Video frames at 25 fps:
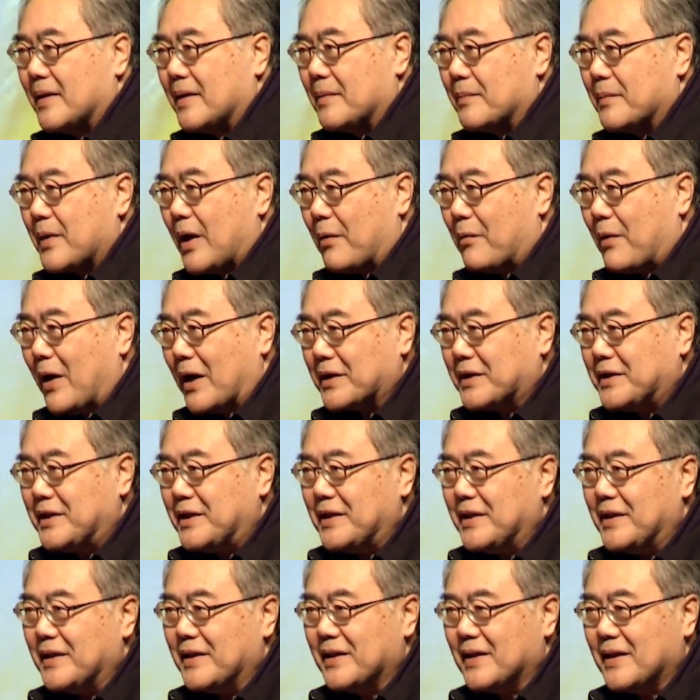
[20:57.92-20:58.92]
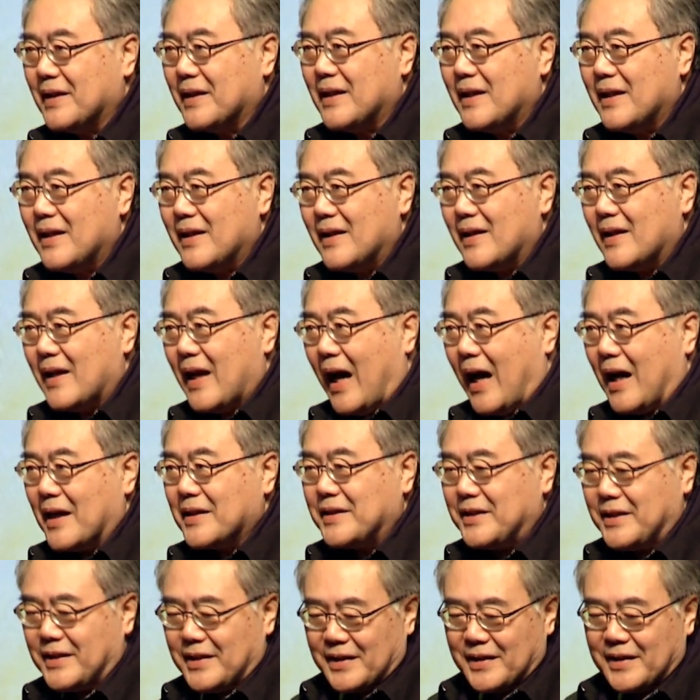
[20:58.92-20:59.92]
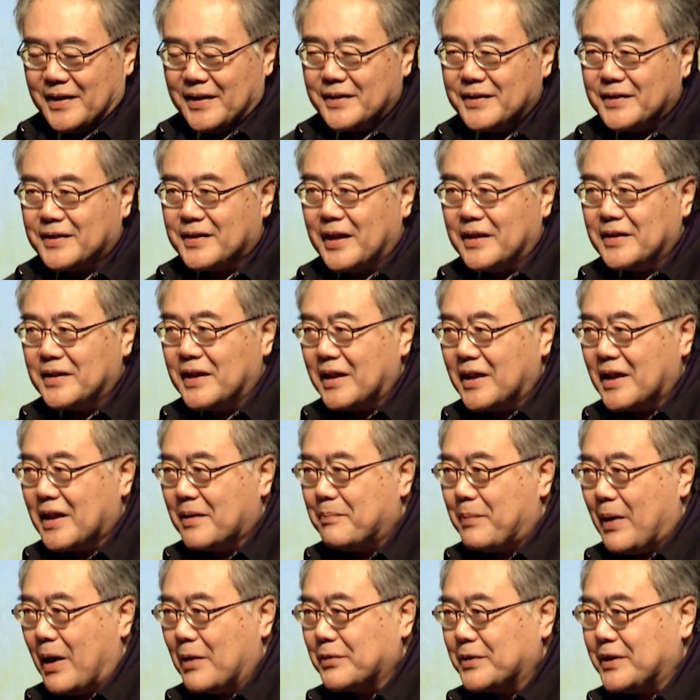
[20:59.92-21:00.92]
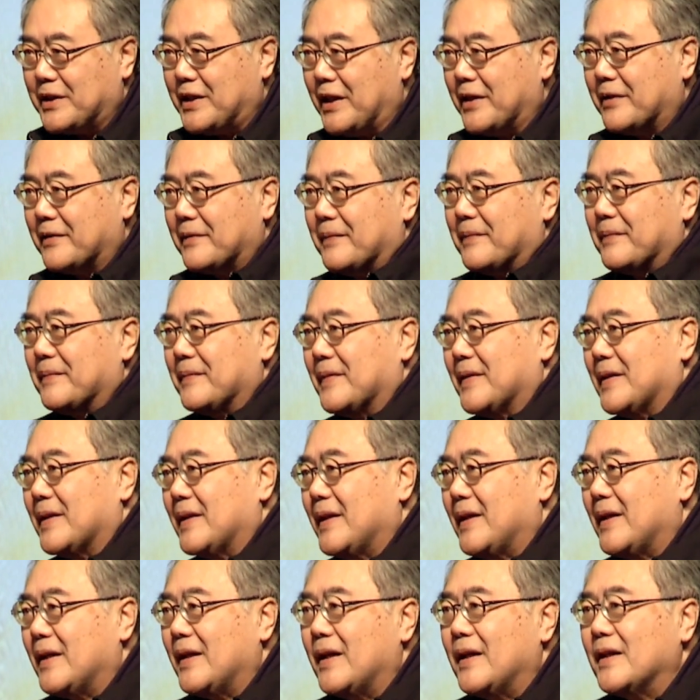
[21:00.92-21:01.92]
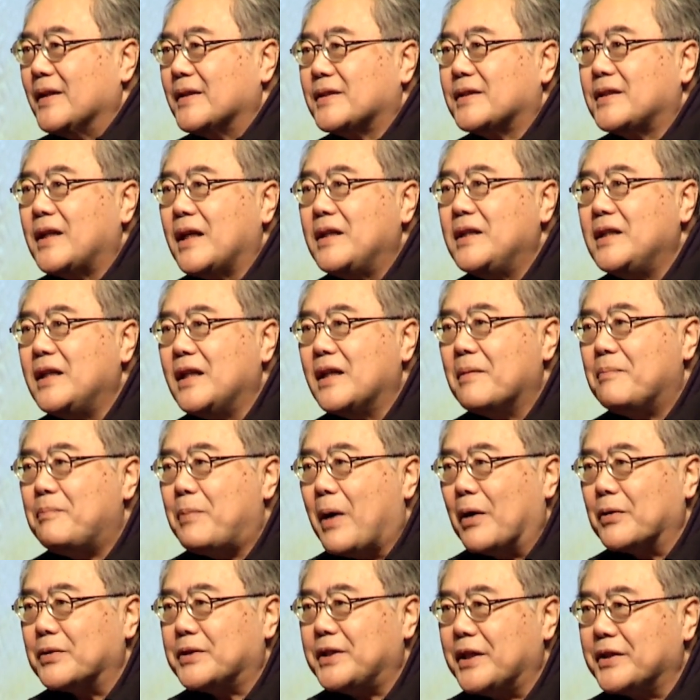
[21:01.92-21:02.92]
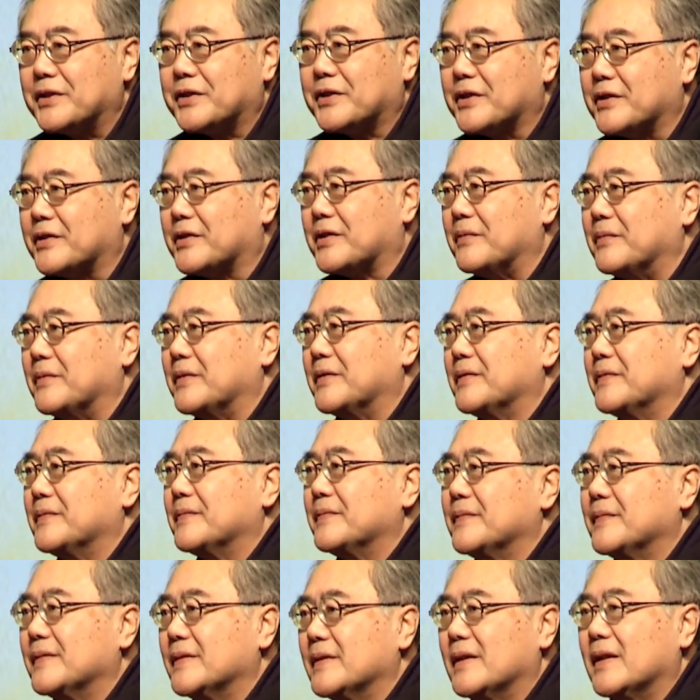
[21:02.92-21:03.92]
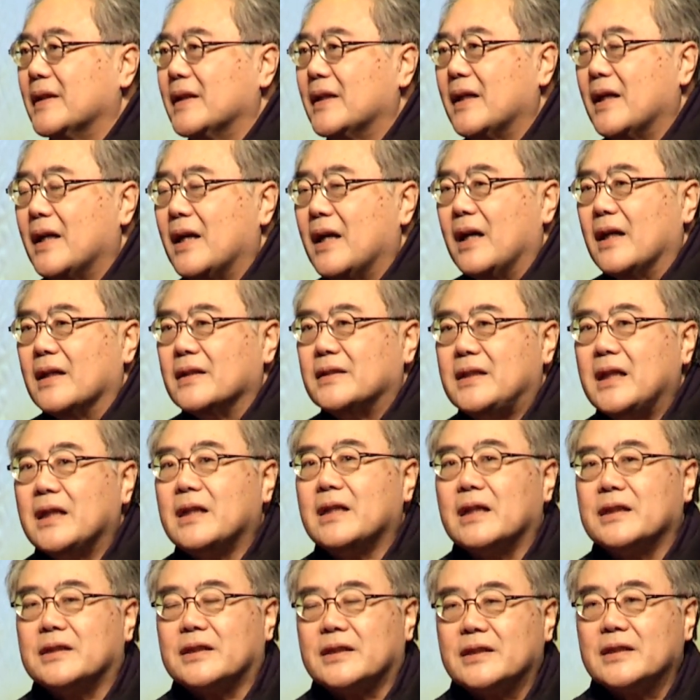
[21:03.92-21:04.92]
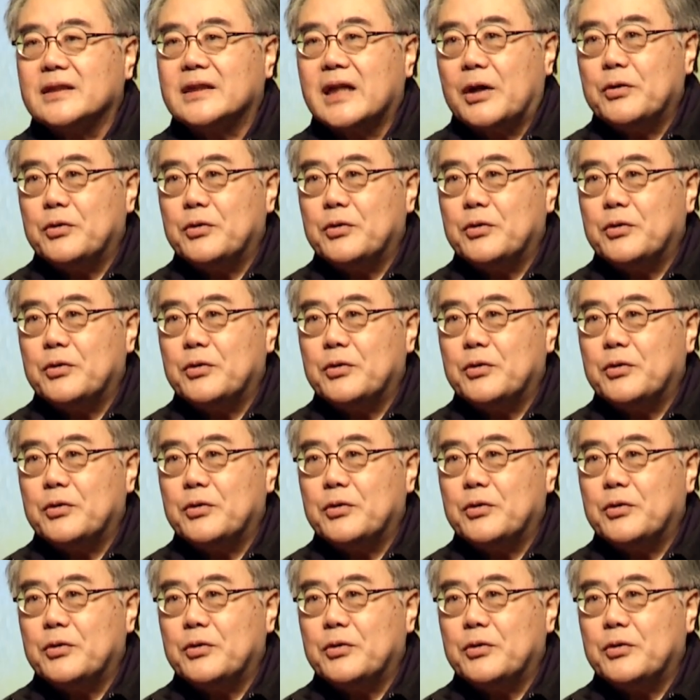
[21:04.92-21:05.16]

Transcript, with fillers: 不要忘记拿起圣灵的宝剑。圣灵的宝剑是什么？这个字在